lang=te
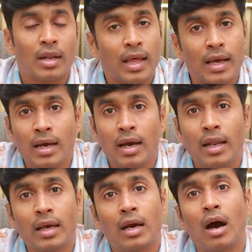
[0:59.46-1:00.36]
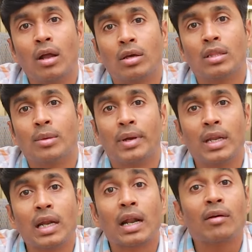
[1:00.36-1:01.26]
లెగంగానే కాలు కింద
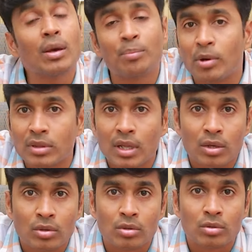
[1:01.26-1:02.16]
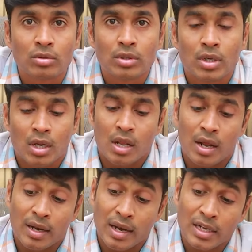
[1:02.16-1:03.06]
పెట్టి నడవలేకపోతున్నాను
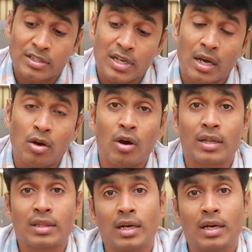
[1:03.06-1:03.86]
నడిచాక ఒక అర్ధ